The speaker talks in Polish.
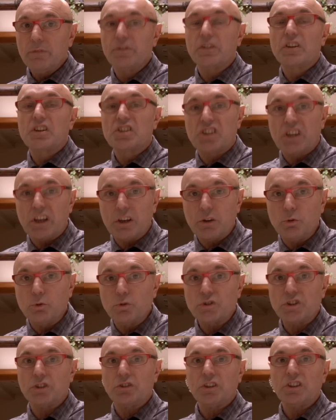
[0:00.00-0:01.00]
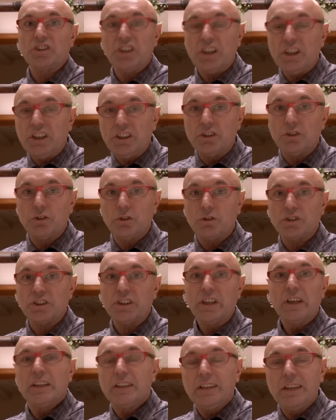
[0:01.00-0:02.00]
w grzechu, że to jest
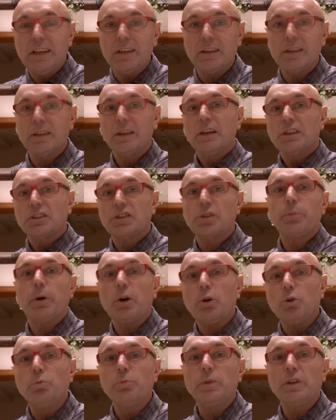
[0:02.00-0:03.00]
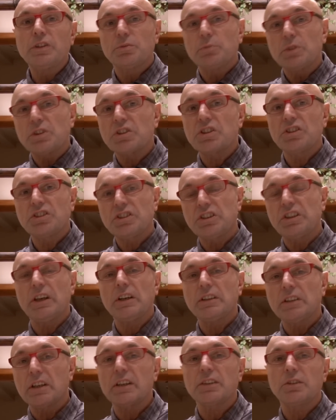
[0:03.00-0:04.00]
inność. Nie, trzeba umieć. My,
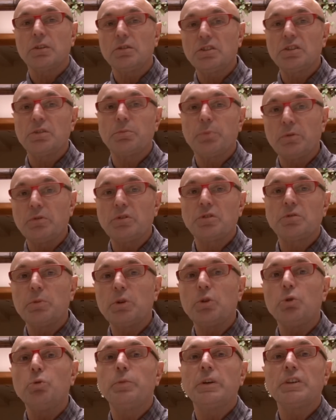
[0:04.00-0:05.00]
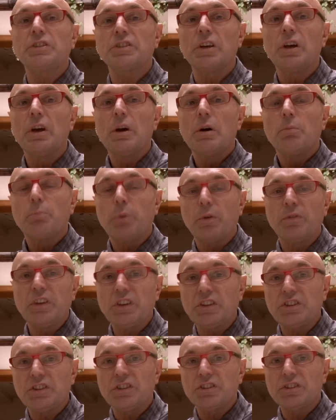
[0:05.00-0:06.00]
chrześcijanie, katolicy, powinniśmy umieć
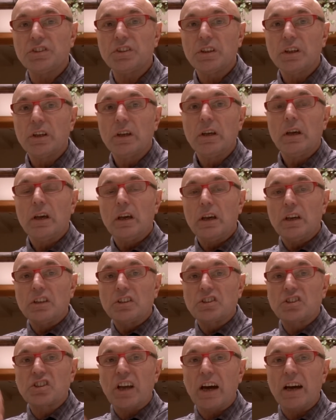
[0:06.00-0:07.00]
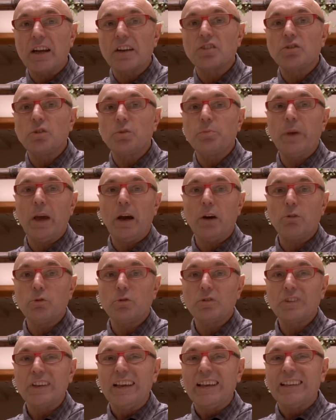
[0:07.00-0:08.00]
powiedzieć
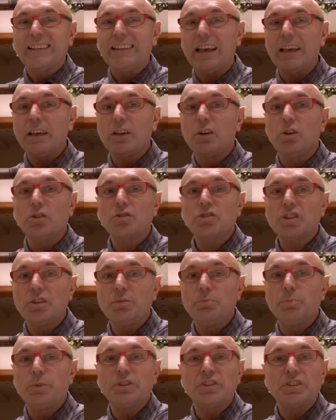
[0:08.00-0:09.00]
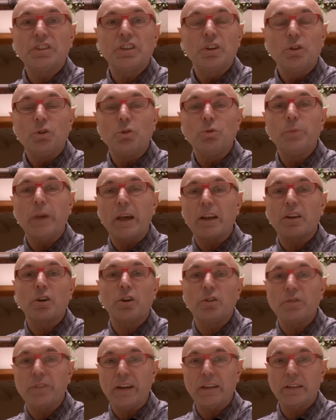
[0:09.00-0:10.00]
czarno-biało. Najgorzej być
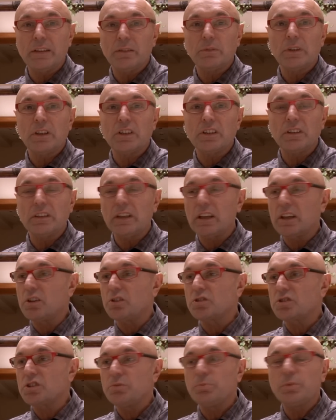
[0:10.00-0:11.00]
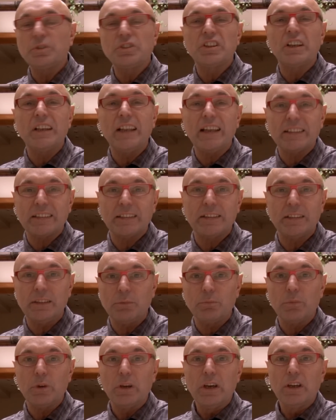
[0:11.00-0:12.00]
umiarkowanym, najgorzej być
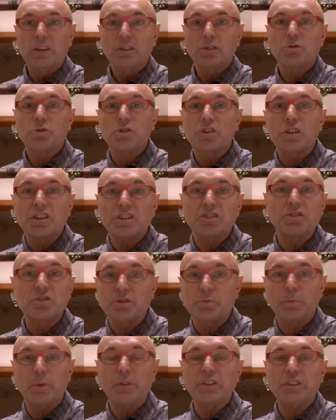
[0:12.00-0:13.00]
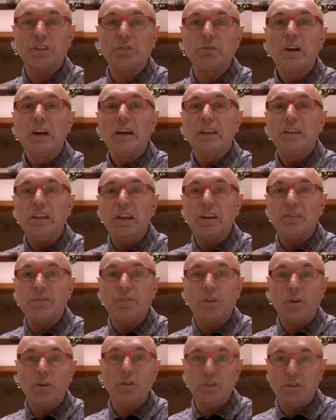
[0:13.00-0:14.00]
letnim. To już Chrystus powiedział: Nie
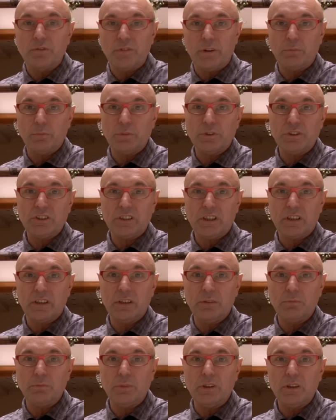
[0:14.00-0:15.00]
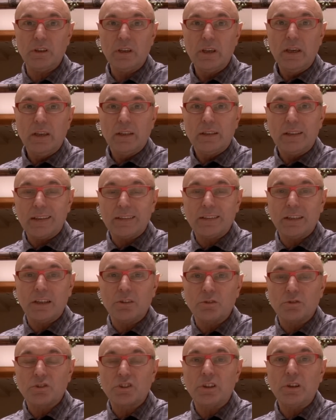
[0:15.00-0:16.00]
wolno wam być takimi,
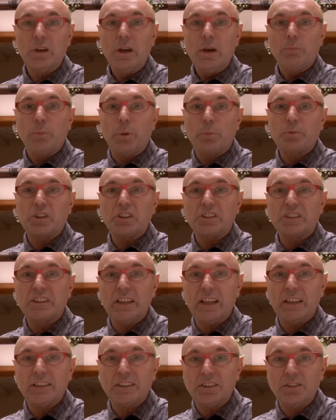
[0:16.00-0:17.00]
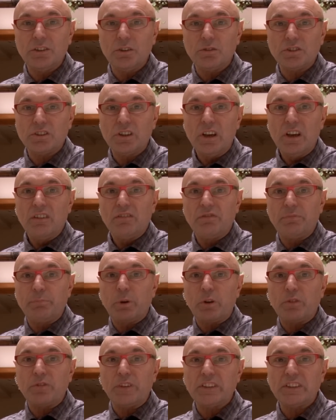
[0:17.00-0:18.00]
dlatego że poprzez letniość
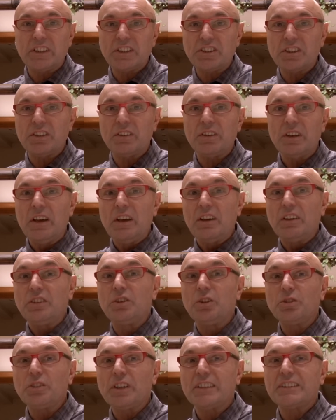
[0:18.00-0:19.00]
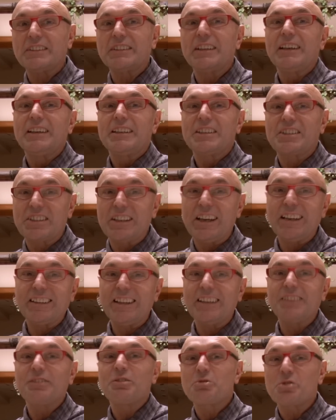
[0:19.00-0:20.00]
wprowadza się do nas
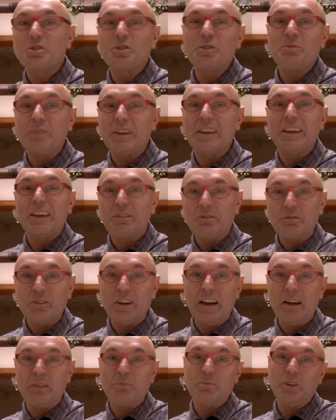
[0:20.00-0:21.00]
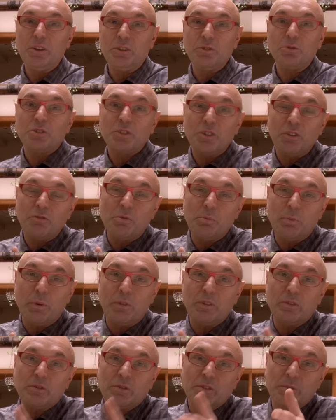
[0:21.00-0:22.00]
szatan różnymi kierunkami. I tu znowu
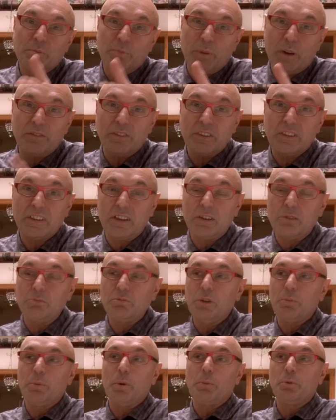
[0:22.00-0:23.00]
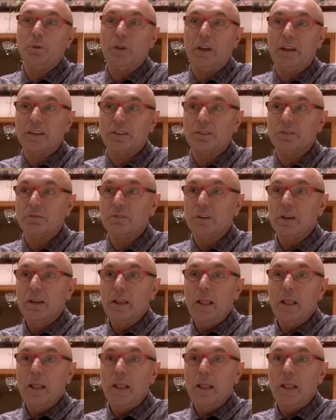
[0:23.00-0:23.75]
powiem sprawę taką niepopularną